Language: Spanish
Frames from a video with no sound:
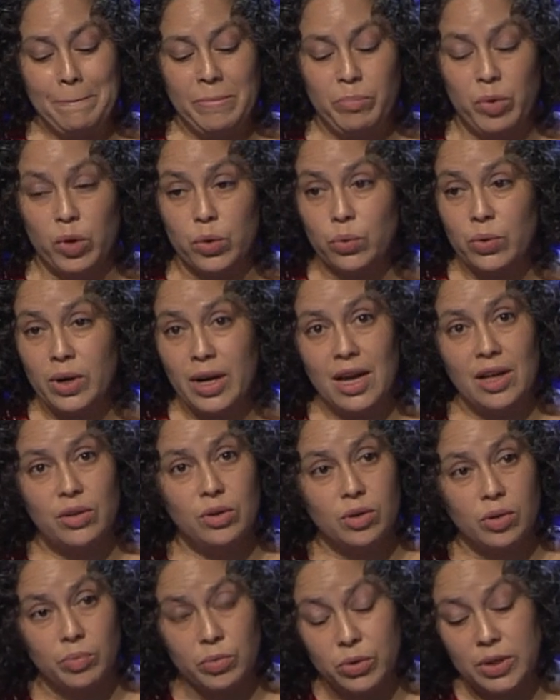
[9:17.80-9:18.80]
Por un
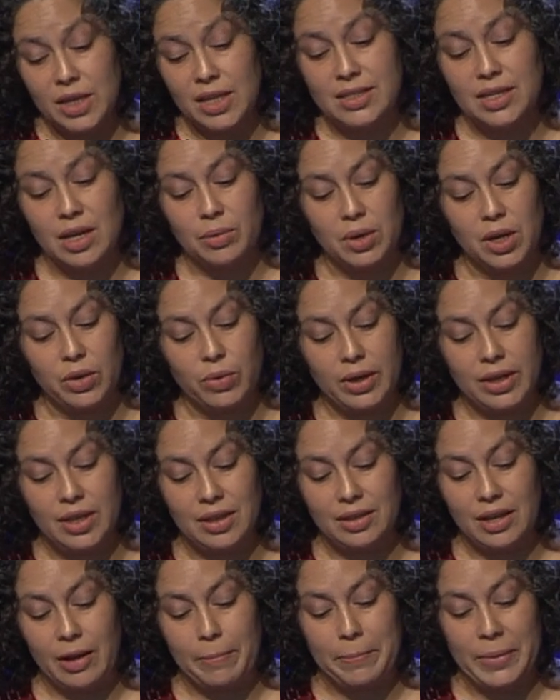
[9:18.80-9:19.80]
lado, como ya se ha hablado aquí
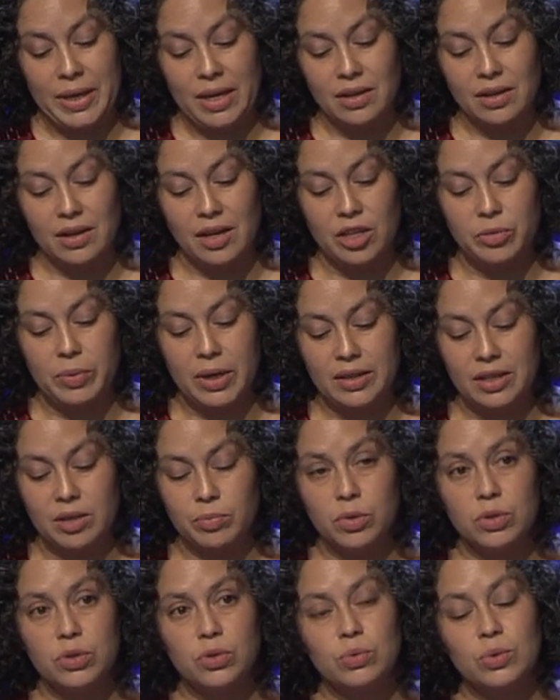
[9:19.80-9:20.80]
también,
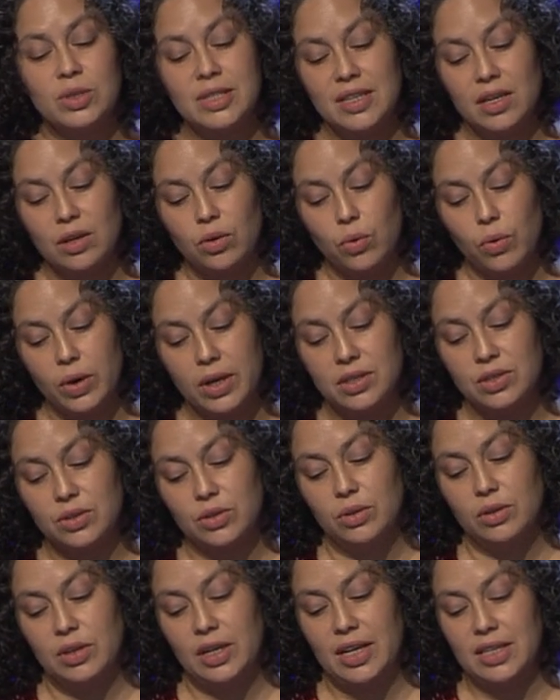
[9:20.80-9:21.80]
advertimos un
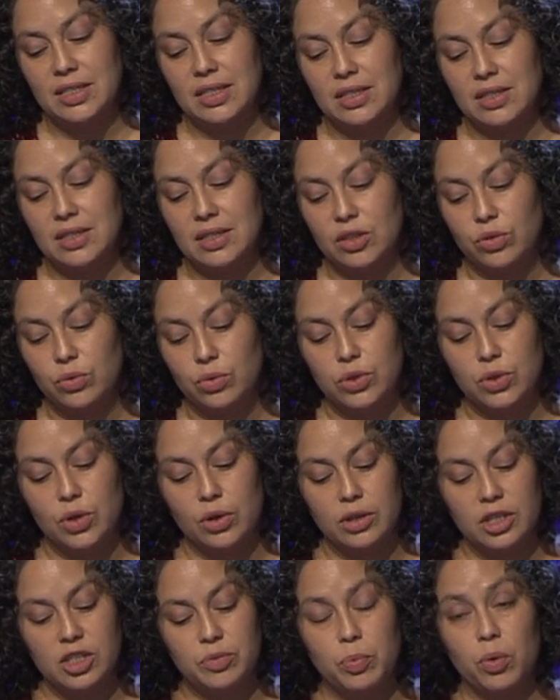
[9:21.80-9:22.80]
secuestro de las
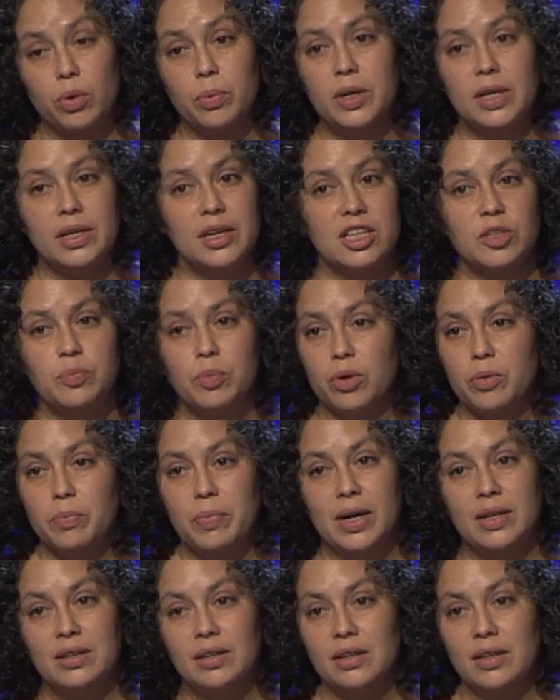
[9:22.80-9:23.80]
instituciones públicas por
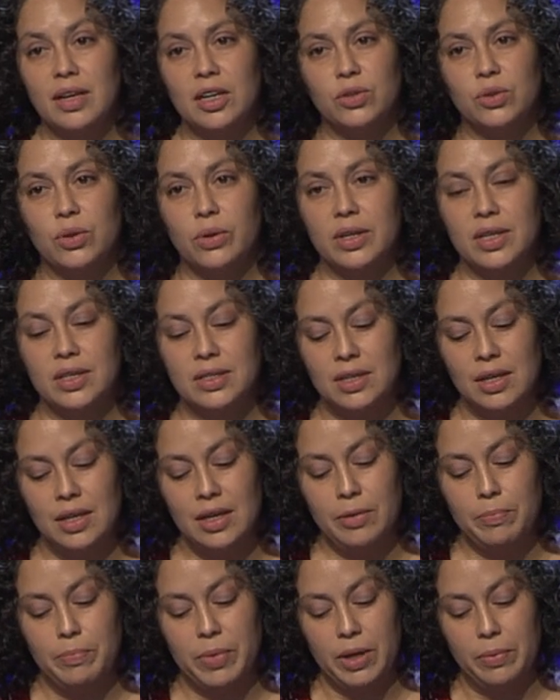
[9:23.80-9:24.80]
parte de actores
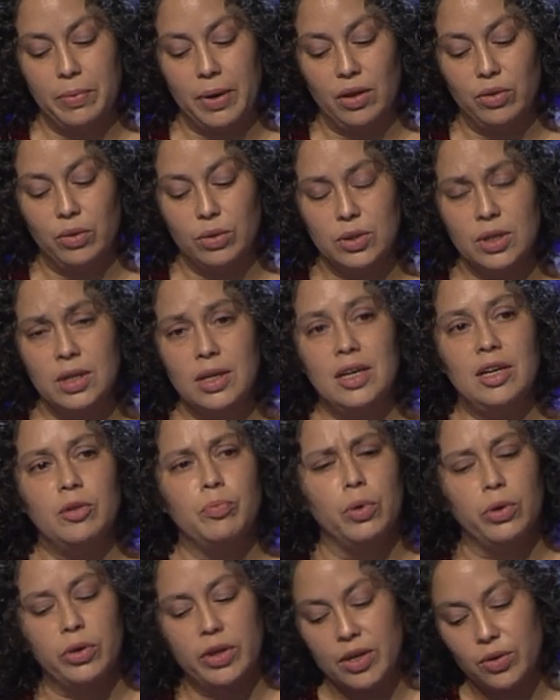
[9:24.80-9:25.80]
privados
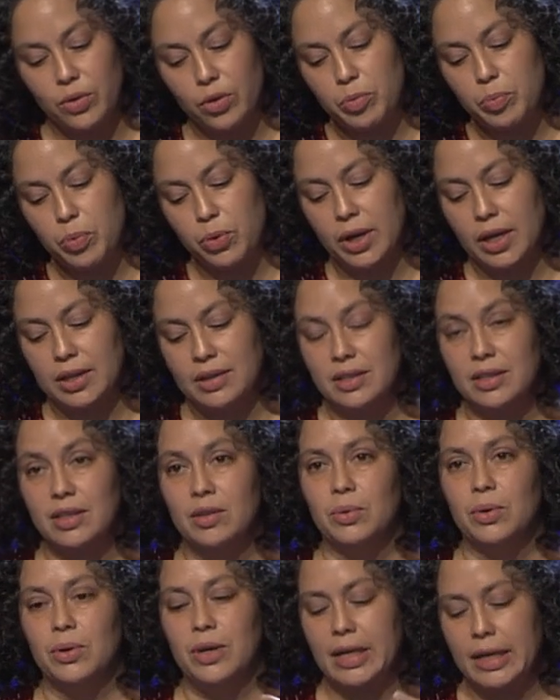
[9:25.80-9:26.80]
poder
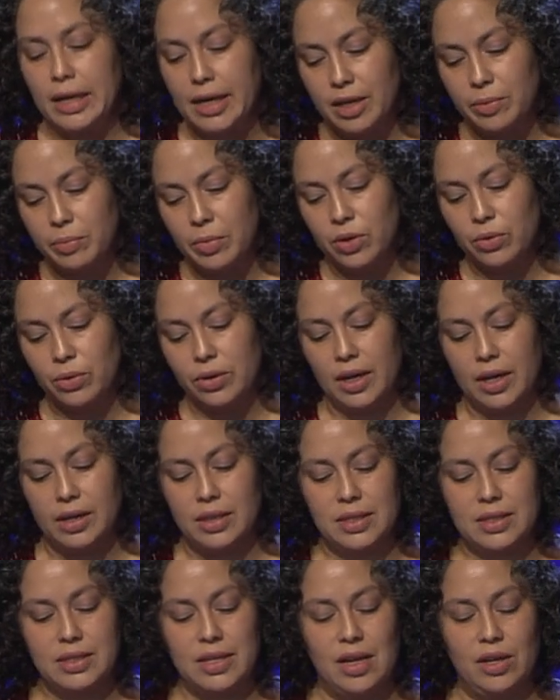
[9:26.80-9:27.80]
corporativo, el crimen
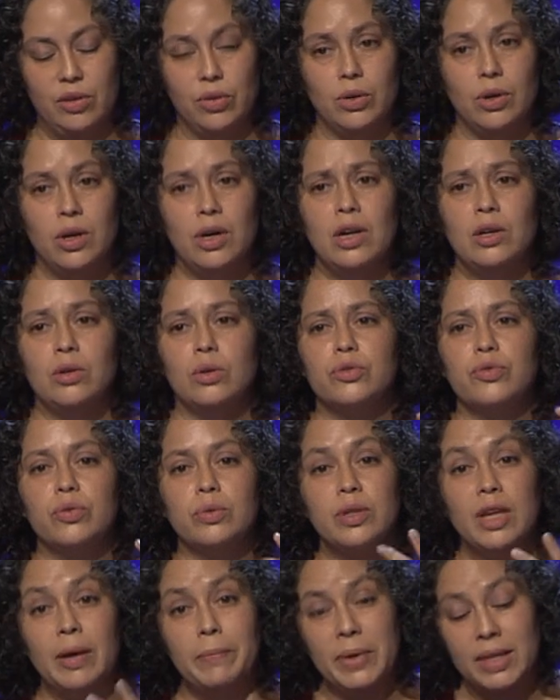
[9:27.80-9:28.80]
organizado, los
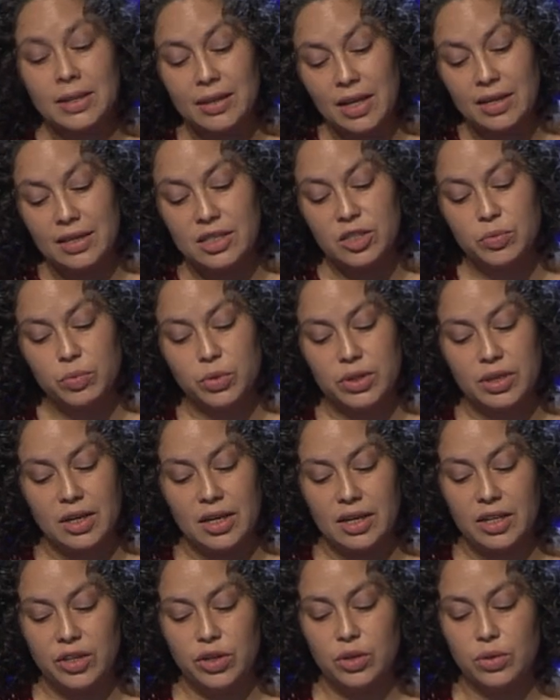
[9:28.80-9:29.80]
fundamentalismos
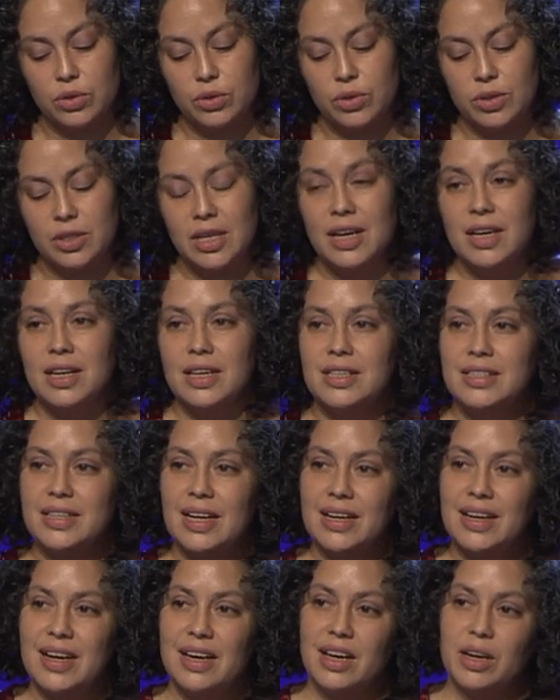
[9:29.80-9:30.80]
religiosos
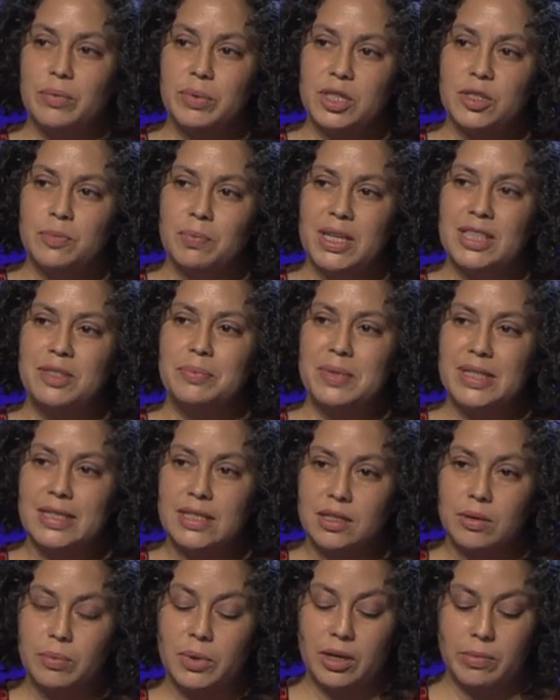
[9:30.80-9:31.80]
están cada vez más
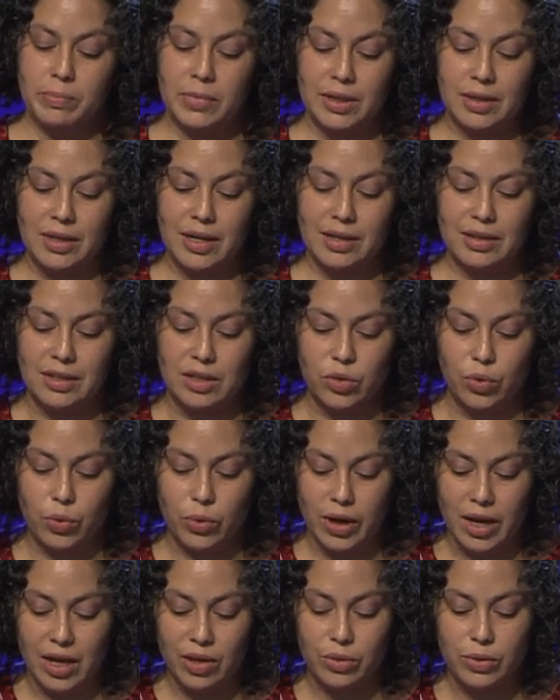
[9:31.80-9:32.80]
visiblemente
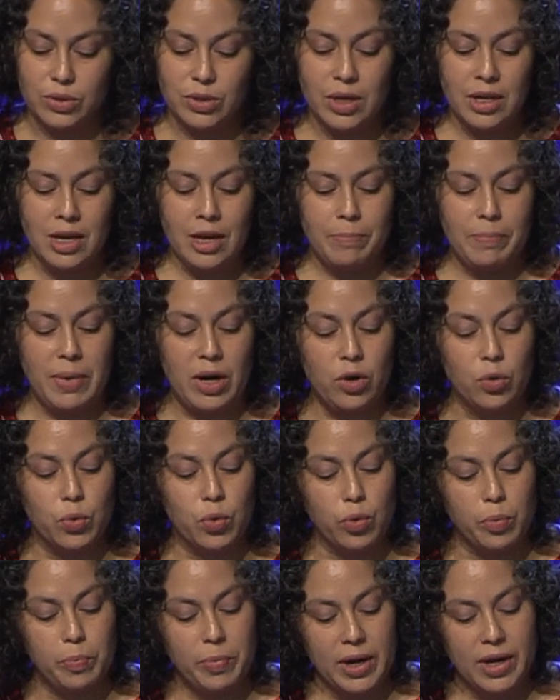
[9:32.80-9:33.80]
articulados para
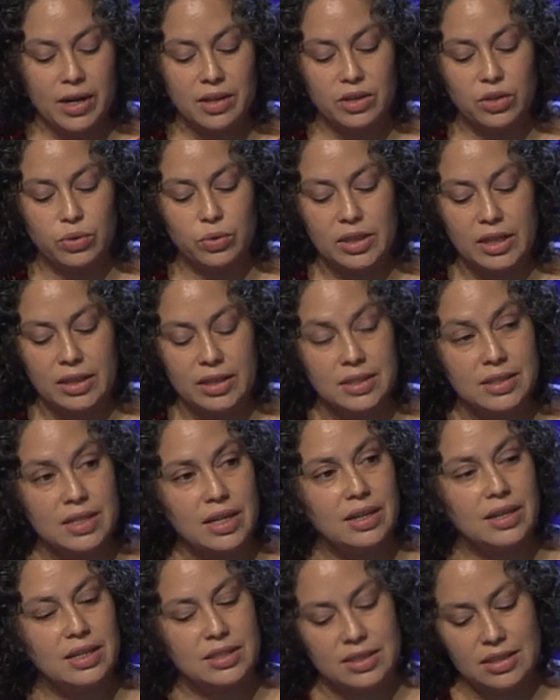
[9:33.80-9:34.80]
ocupar y
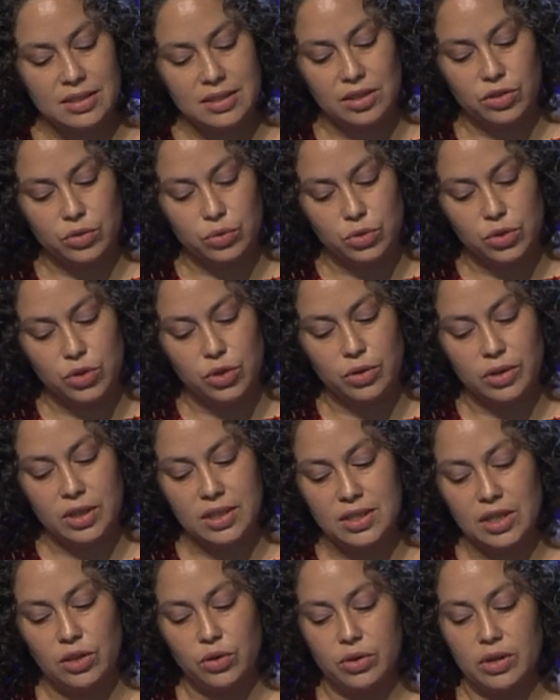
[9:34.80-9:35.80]
utilizar las
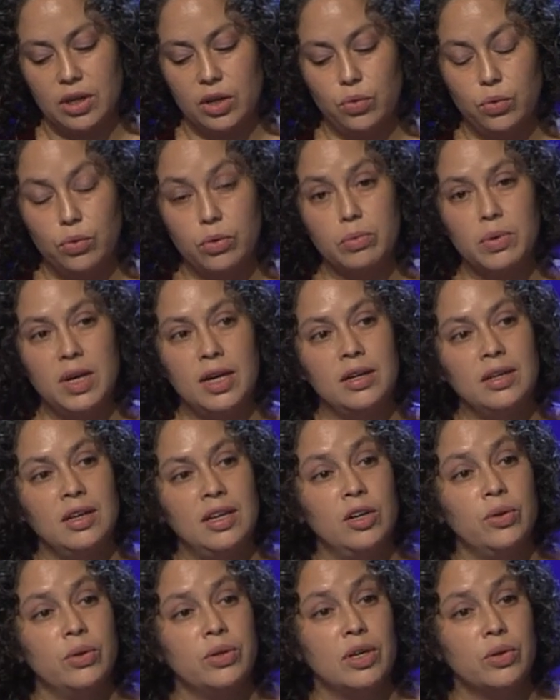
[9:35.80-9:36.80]
instituciones eh,
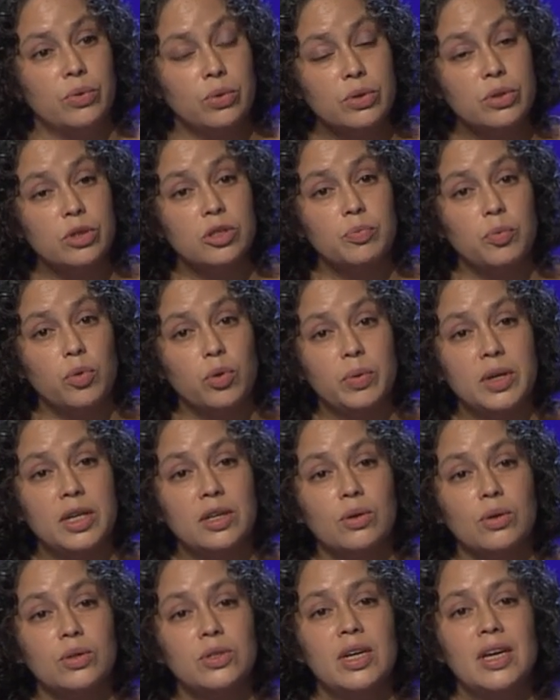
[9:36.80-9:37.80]
y los, recursos
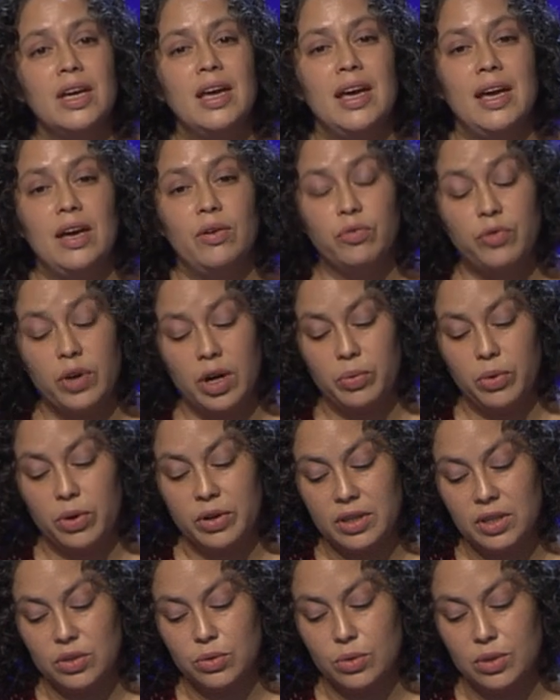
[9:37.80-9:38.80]
públicos en favor
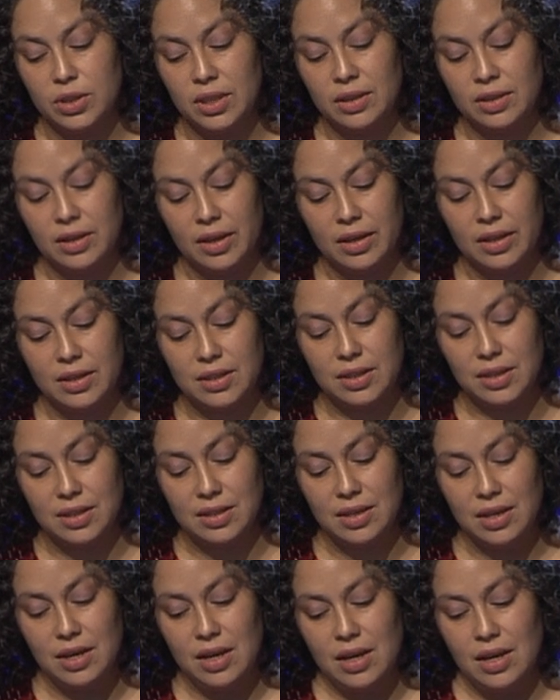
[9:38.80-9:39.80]
de sus intereses.